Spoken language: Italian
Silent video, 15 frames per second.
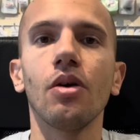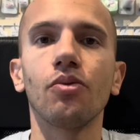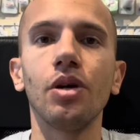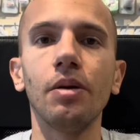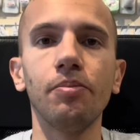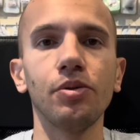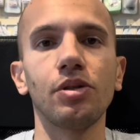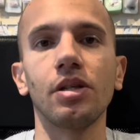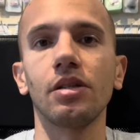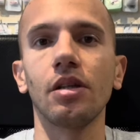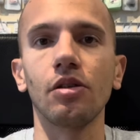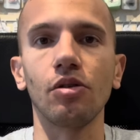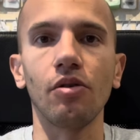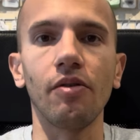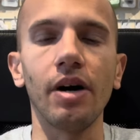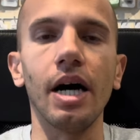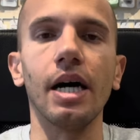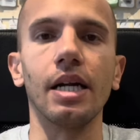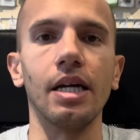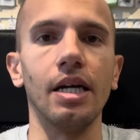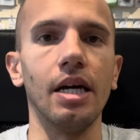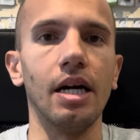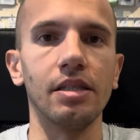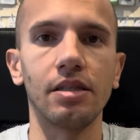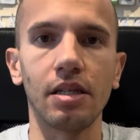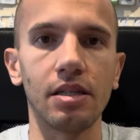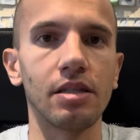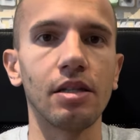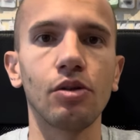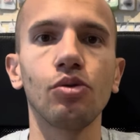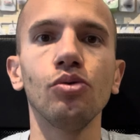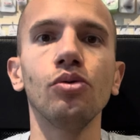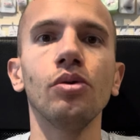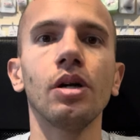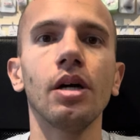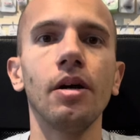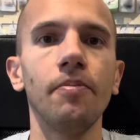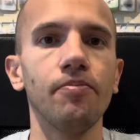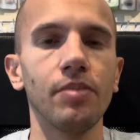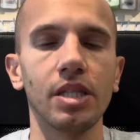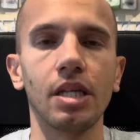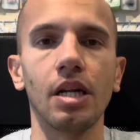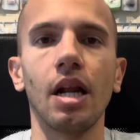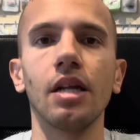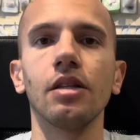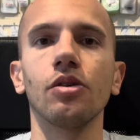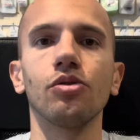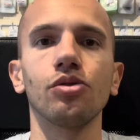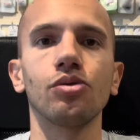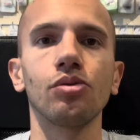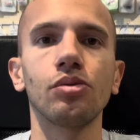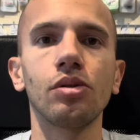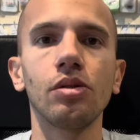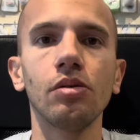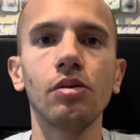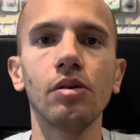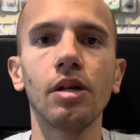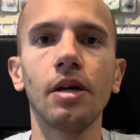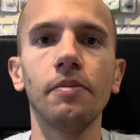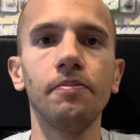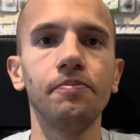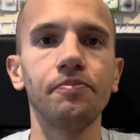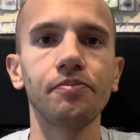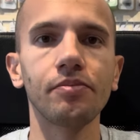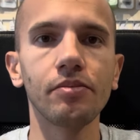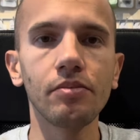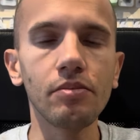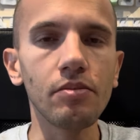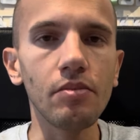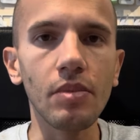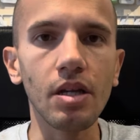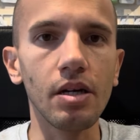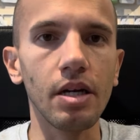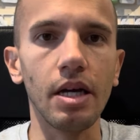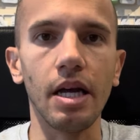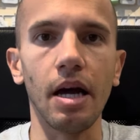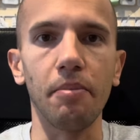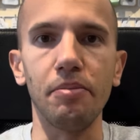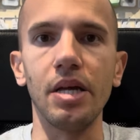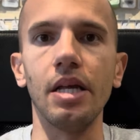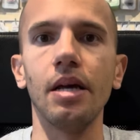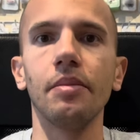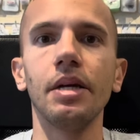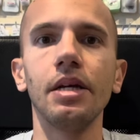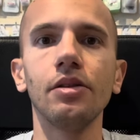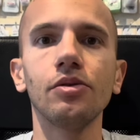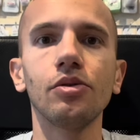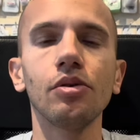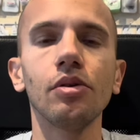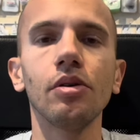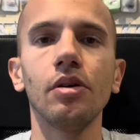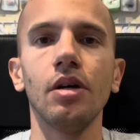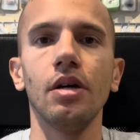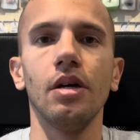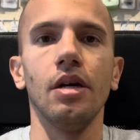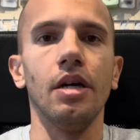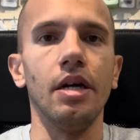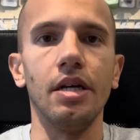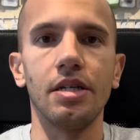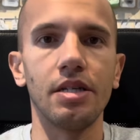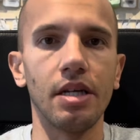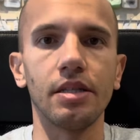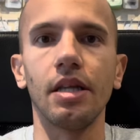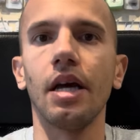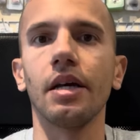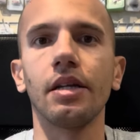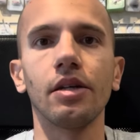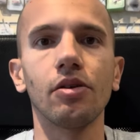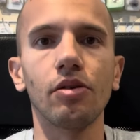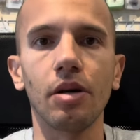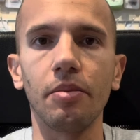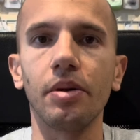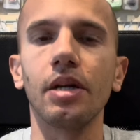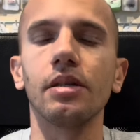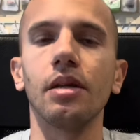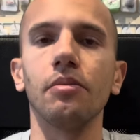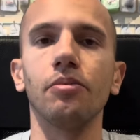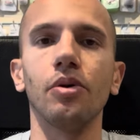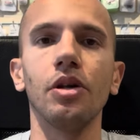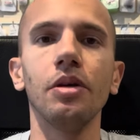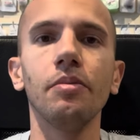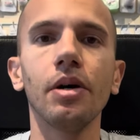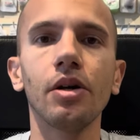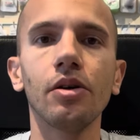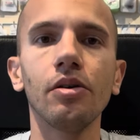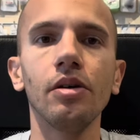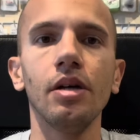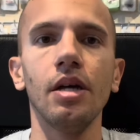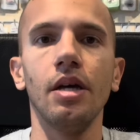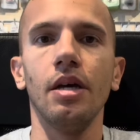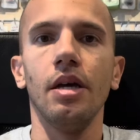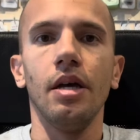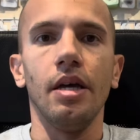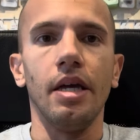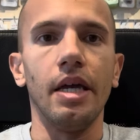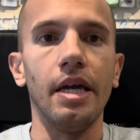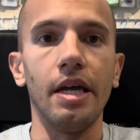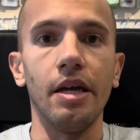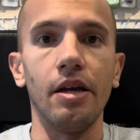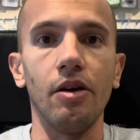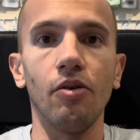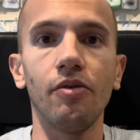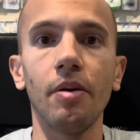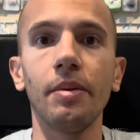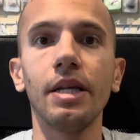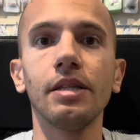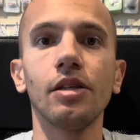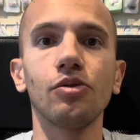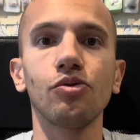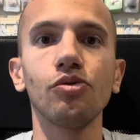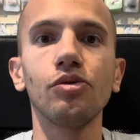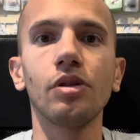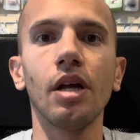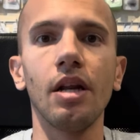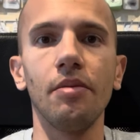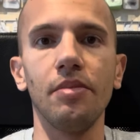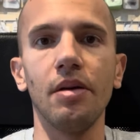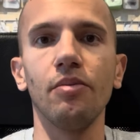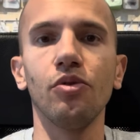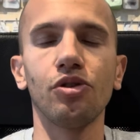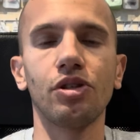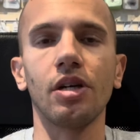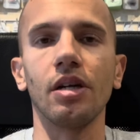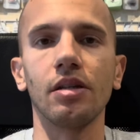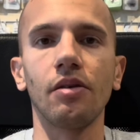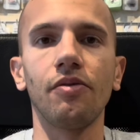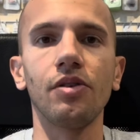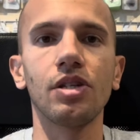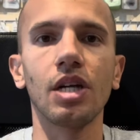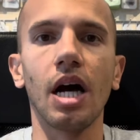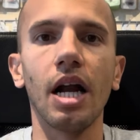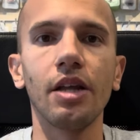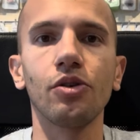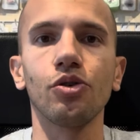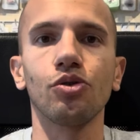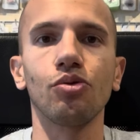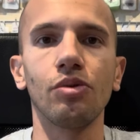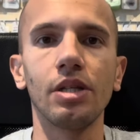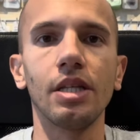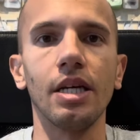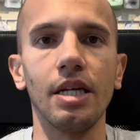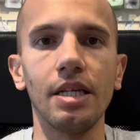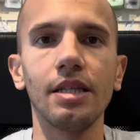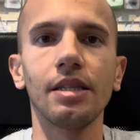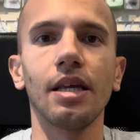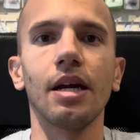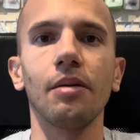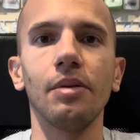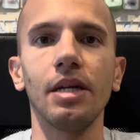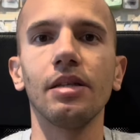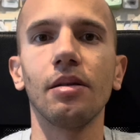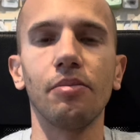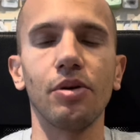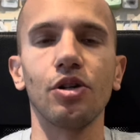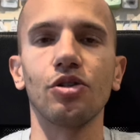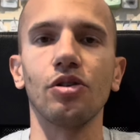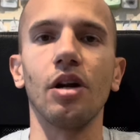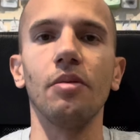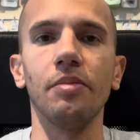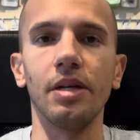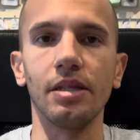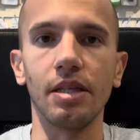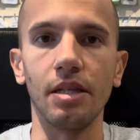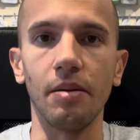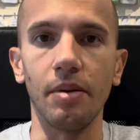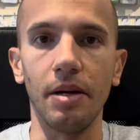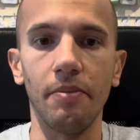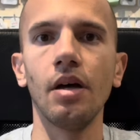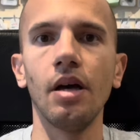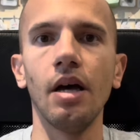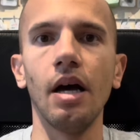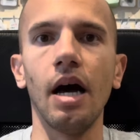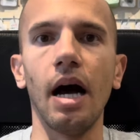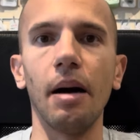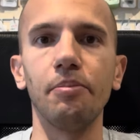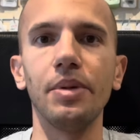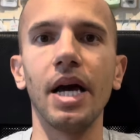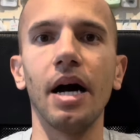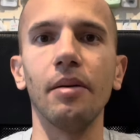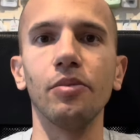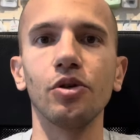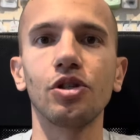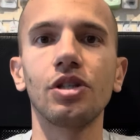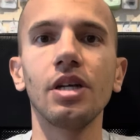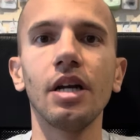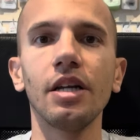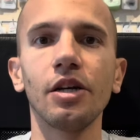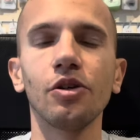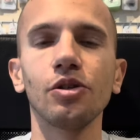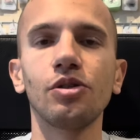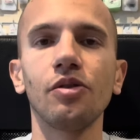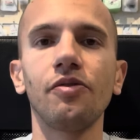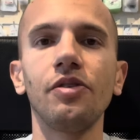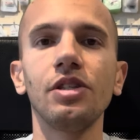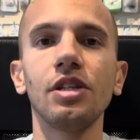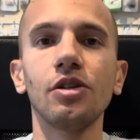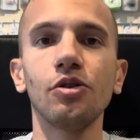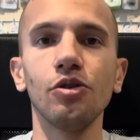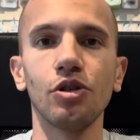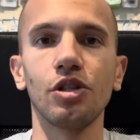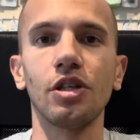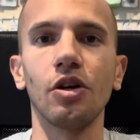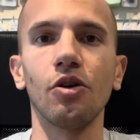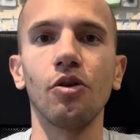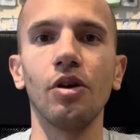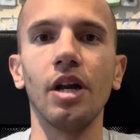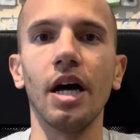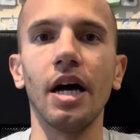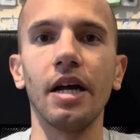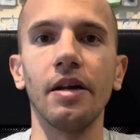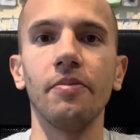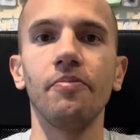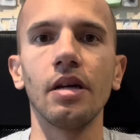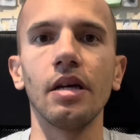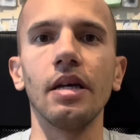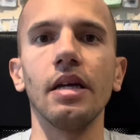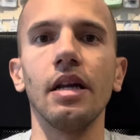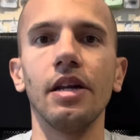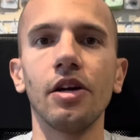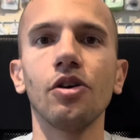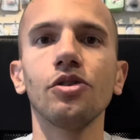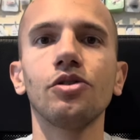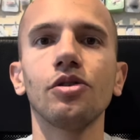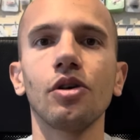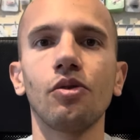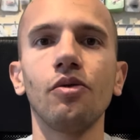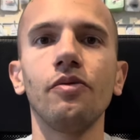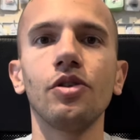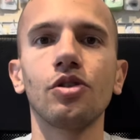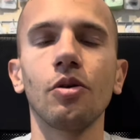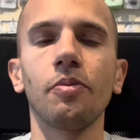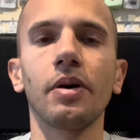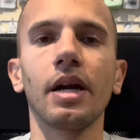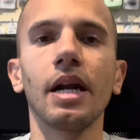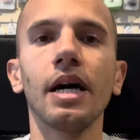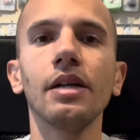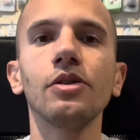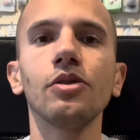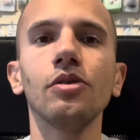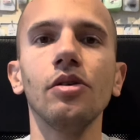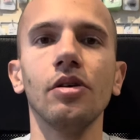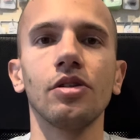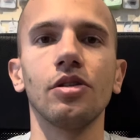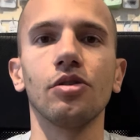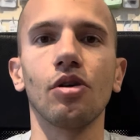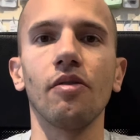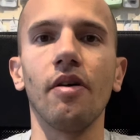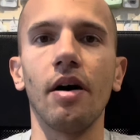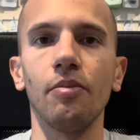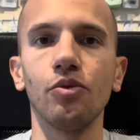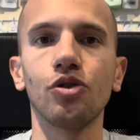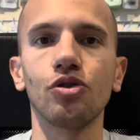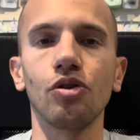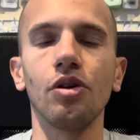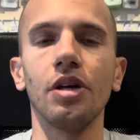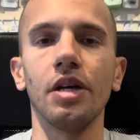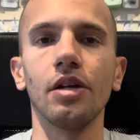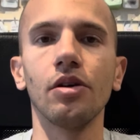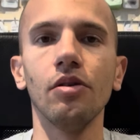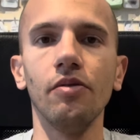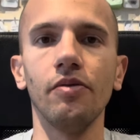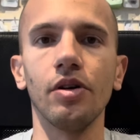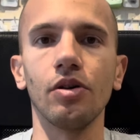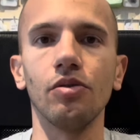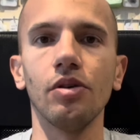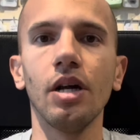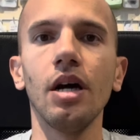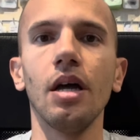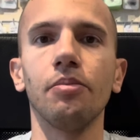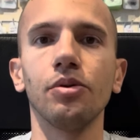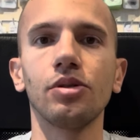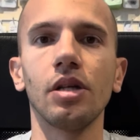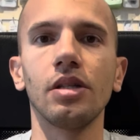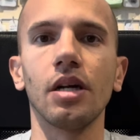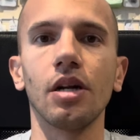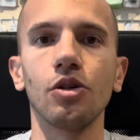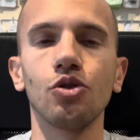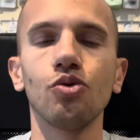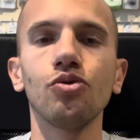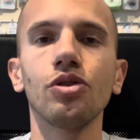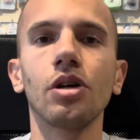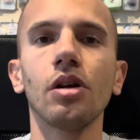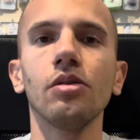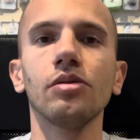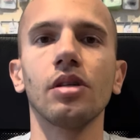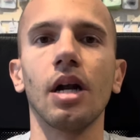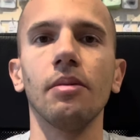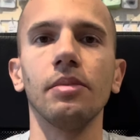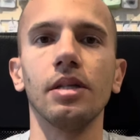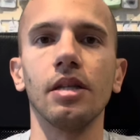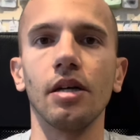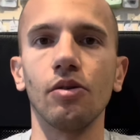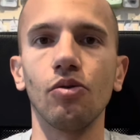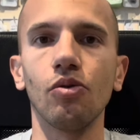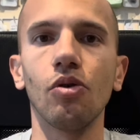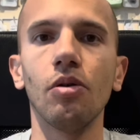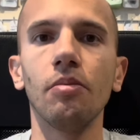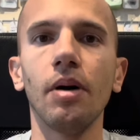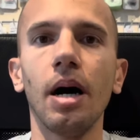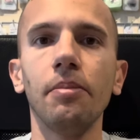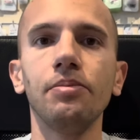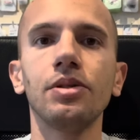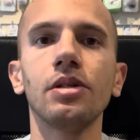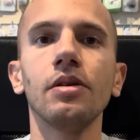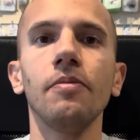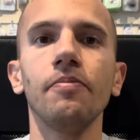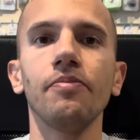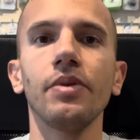Qui potrete trovare attrezzature, materiali da costruzione, eh, abbigliamento, eh, sia tecnico che per il tempo libero, e ovviamente tutte le mie mosche artificiali costruite interamente personalmente da me. Abbiamo sia il negozio fisico sia l'online. Il negozio da cui vi sto parlando si trova a Bussolengo, Verona e potete raggiungerlo tramite Google Maps